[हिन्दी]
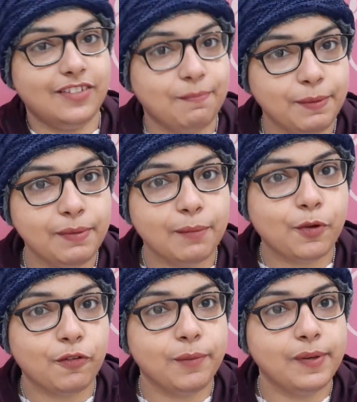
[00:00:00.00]
जब भी भी आप
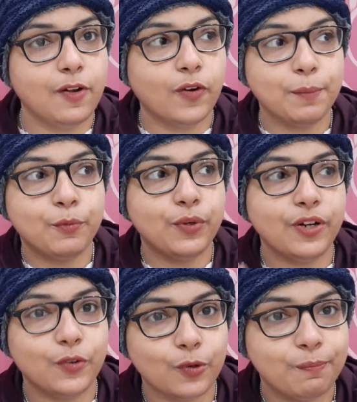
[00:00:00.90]
कॉफ़ी बनाओगे
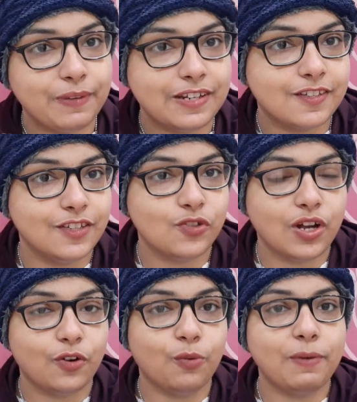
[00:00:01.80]
पूरे रूम में इसकी जो
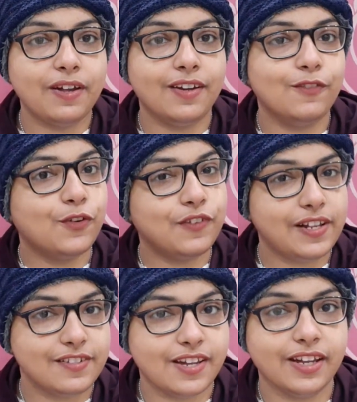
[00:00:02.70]
अरोमा है ना वो
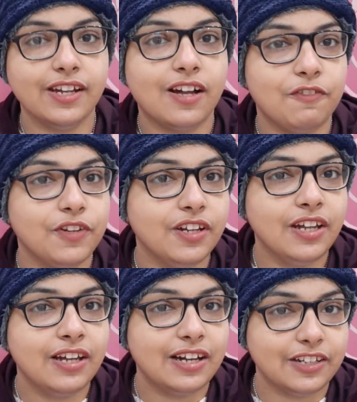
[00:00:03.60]
फैल जाएगी काफ़ी
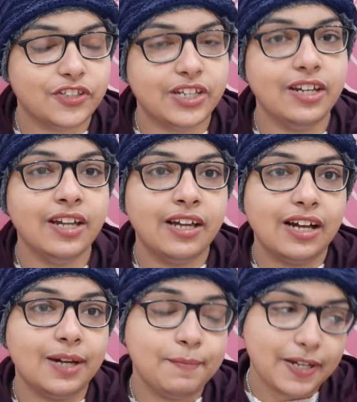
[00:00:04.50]
अच्छी
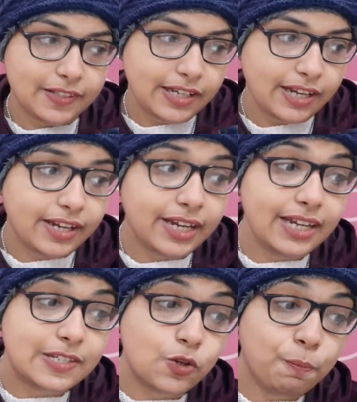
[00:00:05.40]
अब आते हैं कि
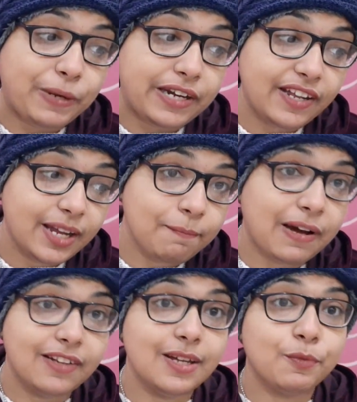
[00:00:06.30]
इसको पीने के
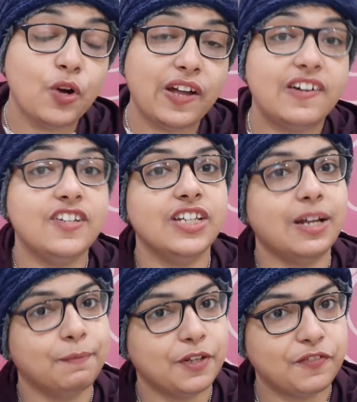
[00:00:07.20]
बाद आपको एनर्जी
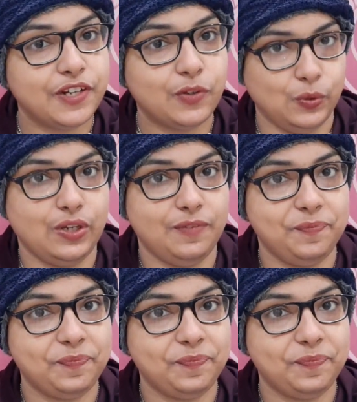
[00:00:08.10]
कब तक फील होगा